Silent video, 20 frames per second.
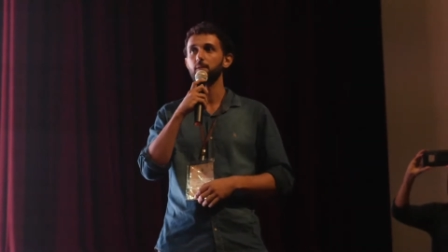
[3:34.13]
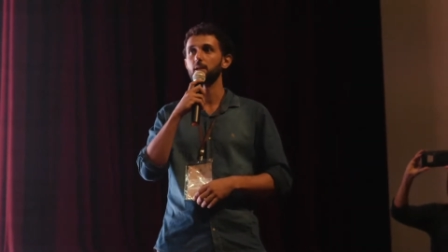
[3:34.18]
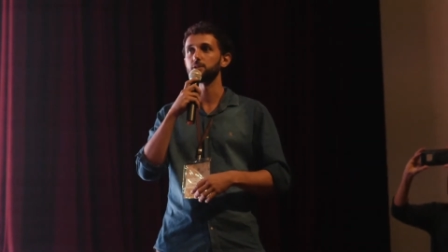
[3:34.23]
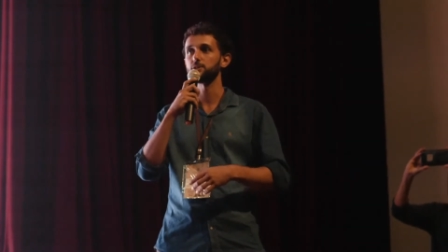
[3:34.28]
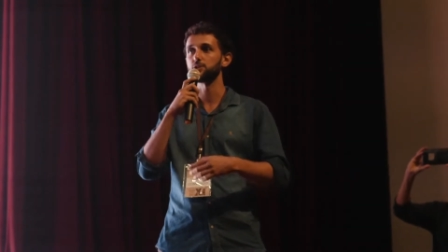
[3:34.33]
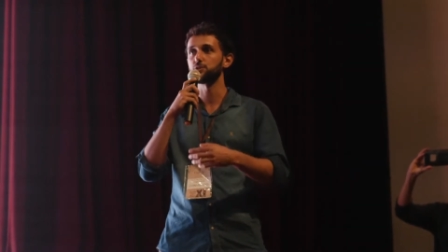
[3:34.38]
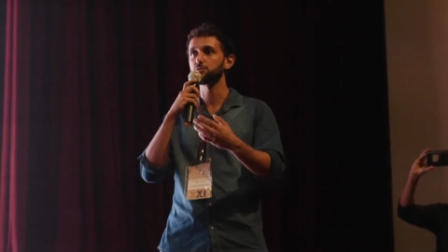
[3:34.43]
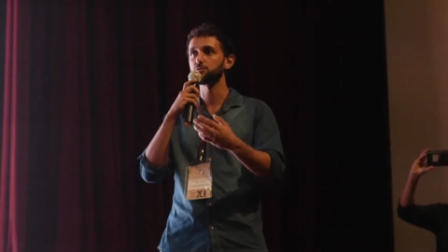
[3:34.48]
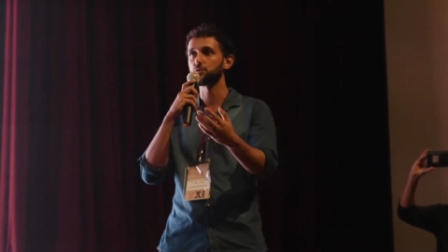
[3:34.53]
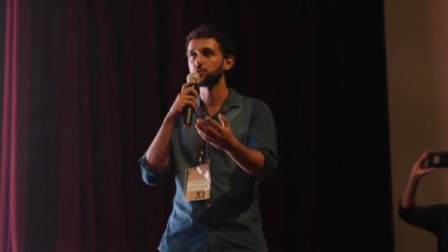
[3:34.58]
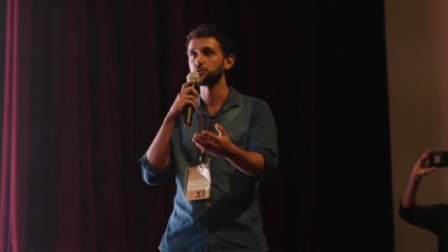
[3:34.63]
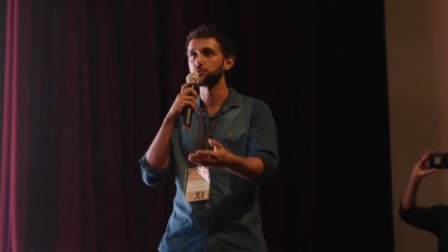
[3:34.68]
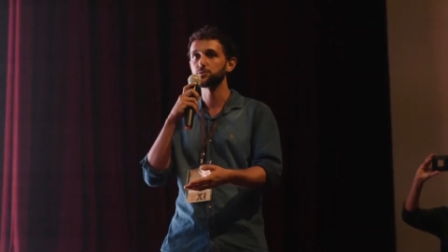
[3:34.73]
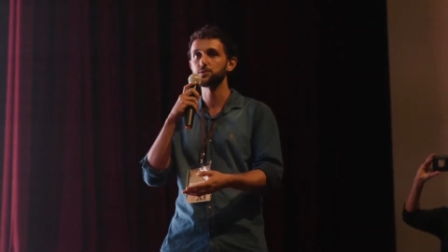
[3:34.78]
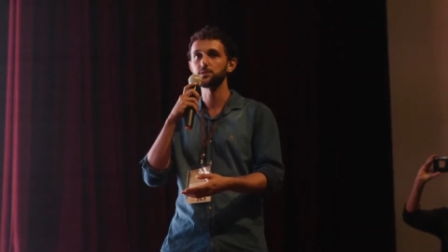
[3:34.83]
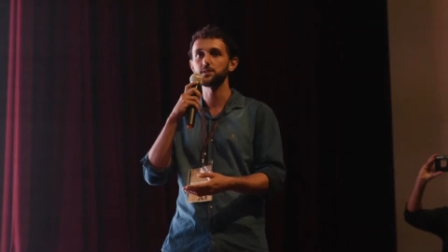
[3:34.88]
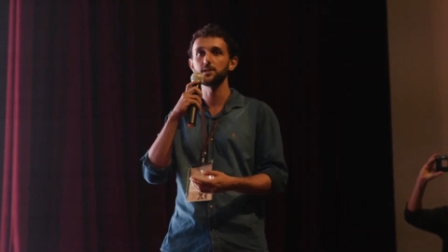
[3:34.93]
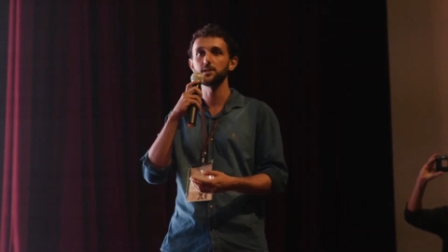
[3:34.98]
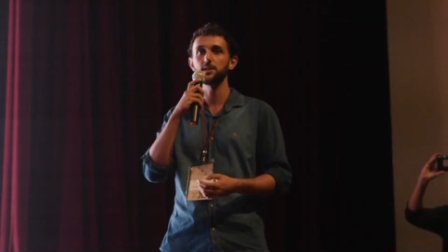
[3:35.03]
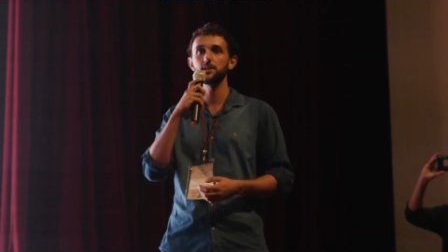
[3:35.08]
a gente foi no
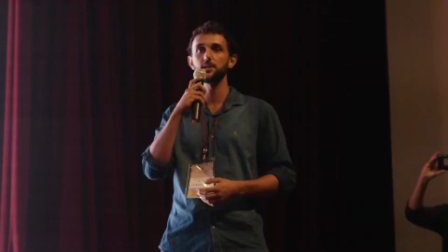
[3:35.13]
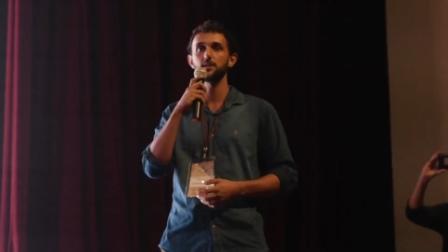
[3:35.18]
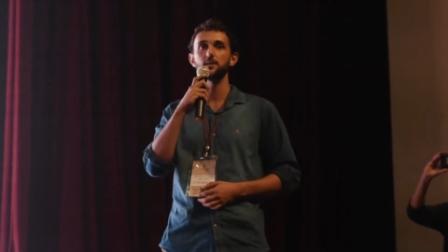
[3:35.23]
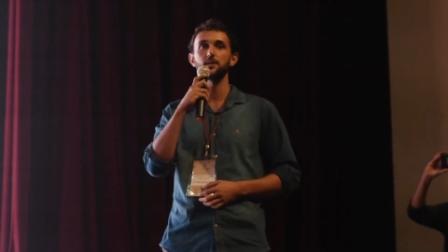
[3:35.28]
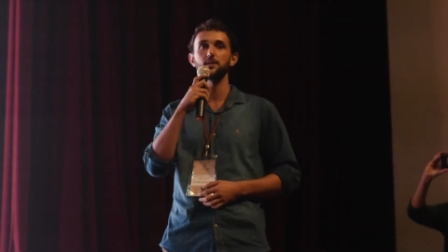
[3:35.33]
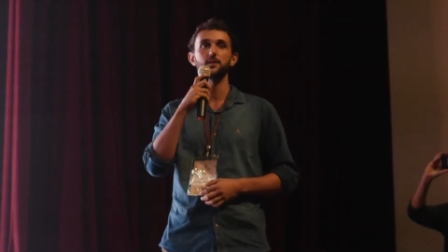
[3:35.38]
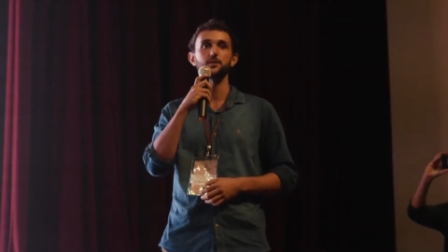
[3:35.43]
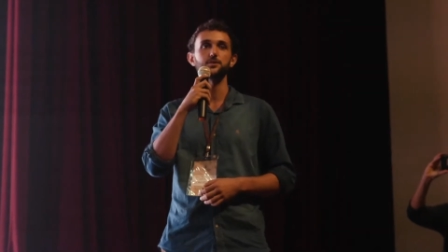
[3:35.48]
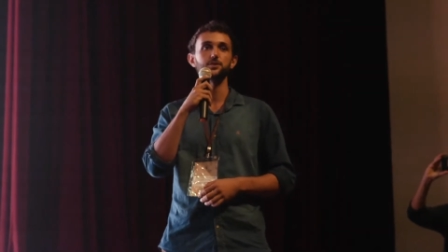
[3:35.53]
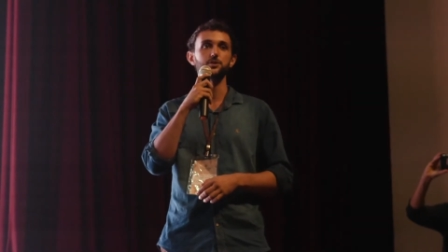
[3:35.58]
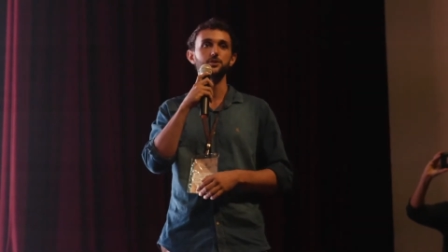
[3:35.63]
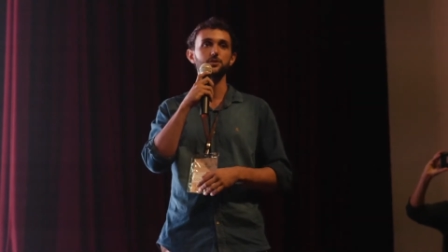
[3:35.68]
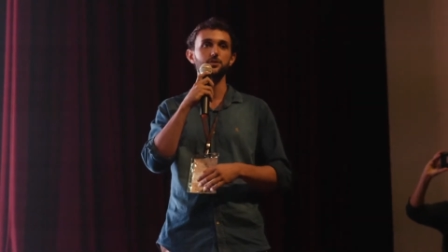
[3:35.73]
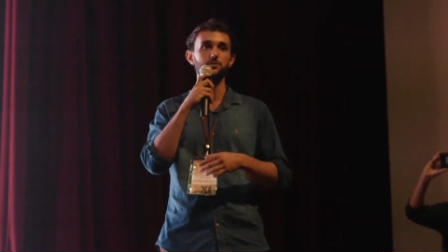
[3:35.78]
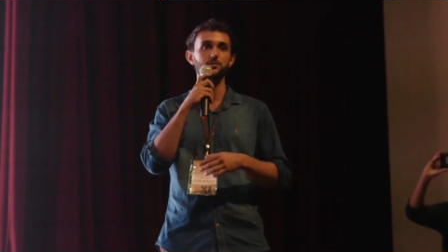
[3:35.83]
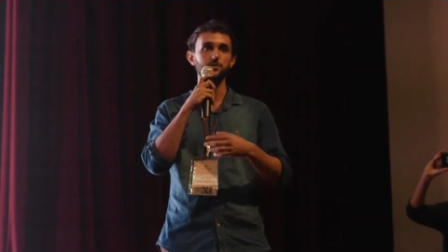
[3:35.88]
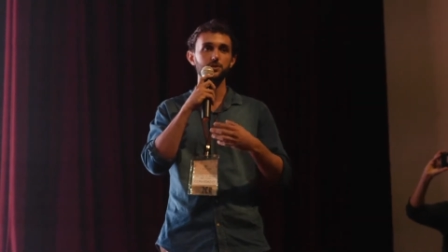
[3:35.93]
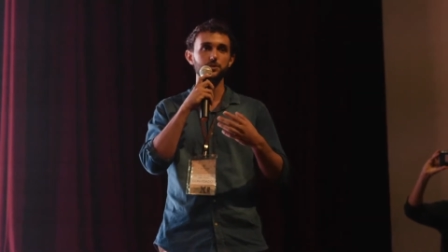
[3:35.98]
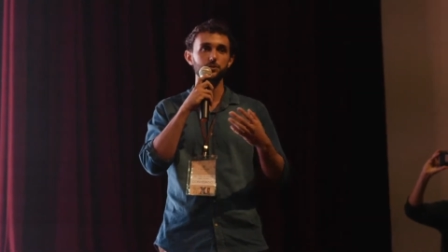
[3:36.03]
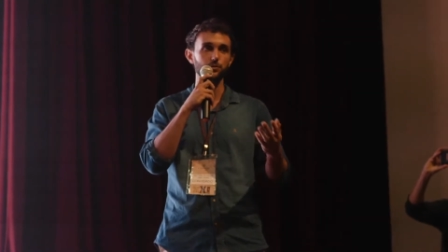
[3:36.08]
SIC, a gente
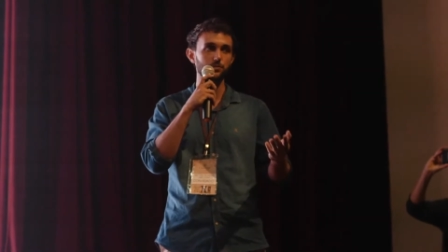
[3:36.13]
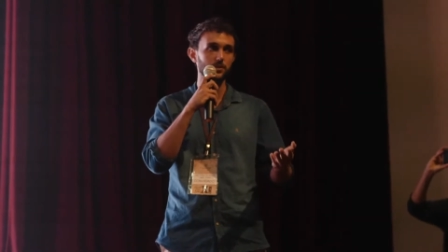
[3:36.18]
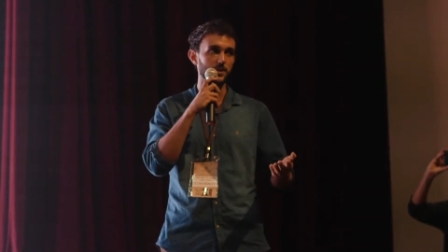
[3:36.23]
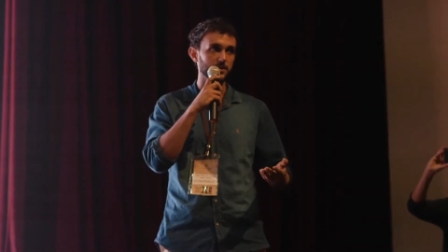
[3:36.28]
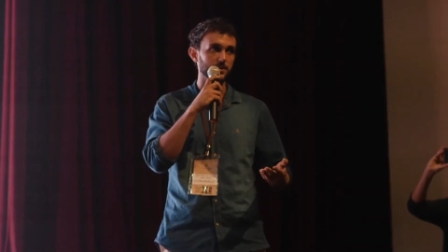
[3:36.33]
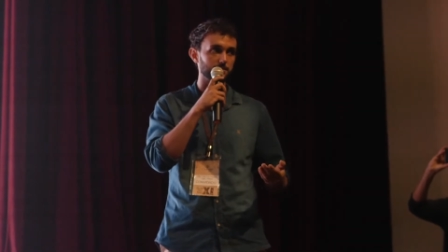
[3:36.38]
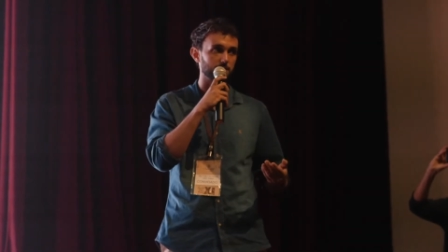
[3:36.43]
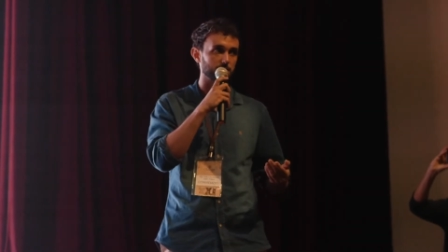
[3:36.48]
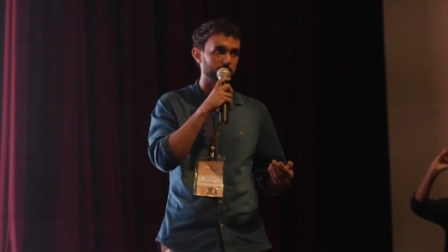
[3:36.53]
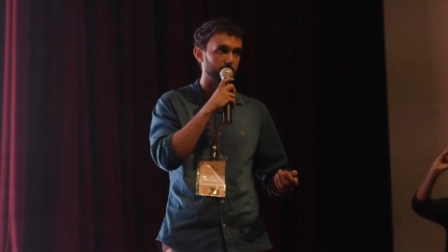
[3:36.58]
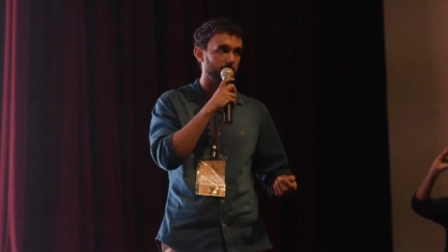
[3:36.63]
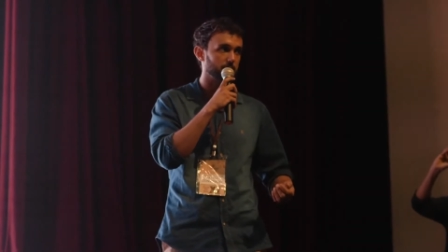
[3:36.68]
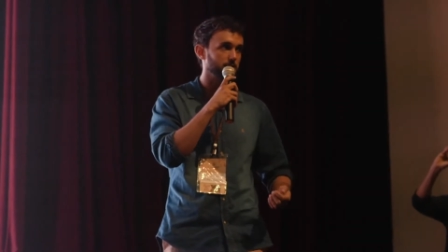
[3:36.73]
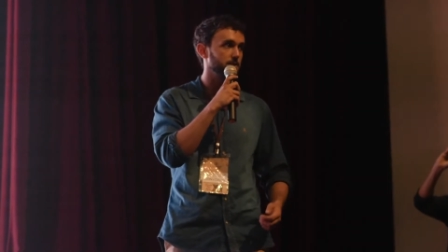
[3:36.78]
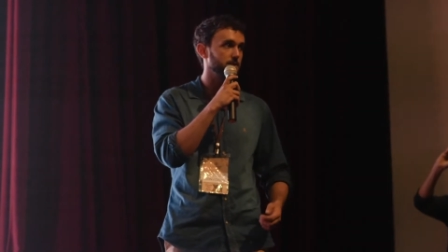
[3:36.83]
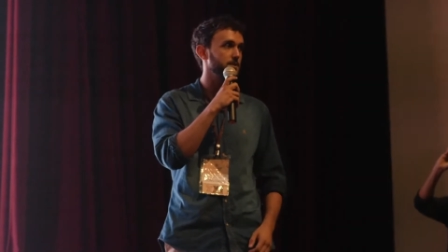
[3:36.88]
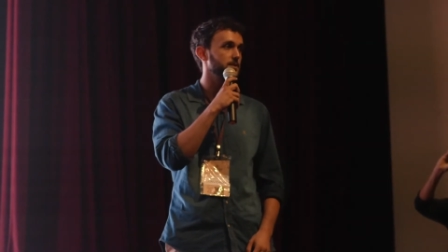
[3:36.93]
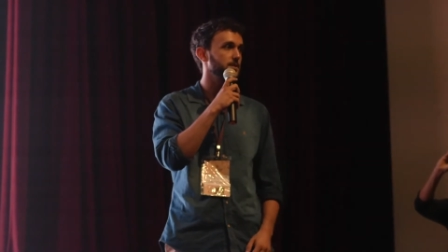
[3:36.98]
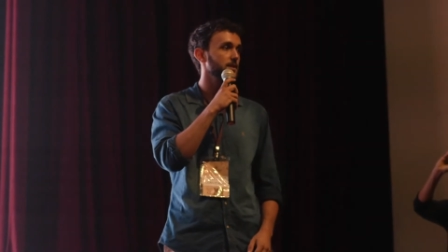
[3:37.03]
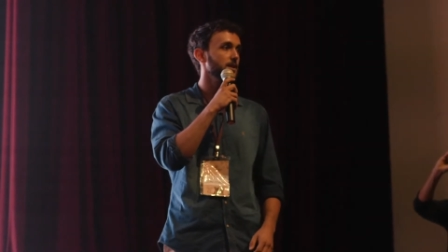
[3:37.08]
visitou várias
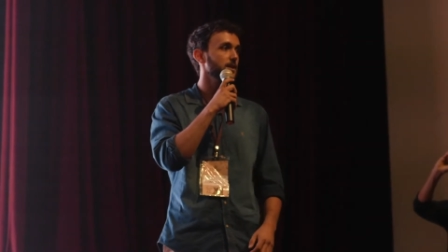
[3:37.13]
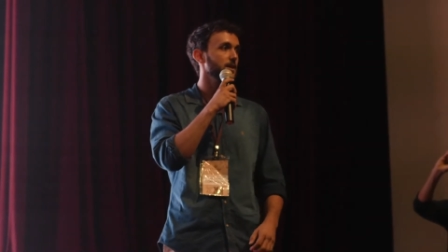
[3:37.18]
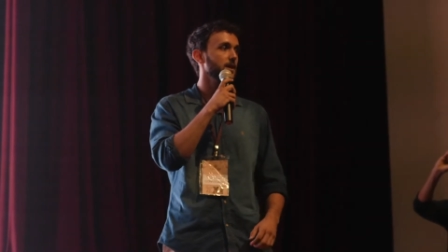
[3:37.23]
fazendas,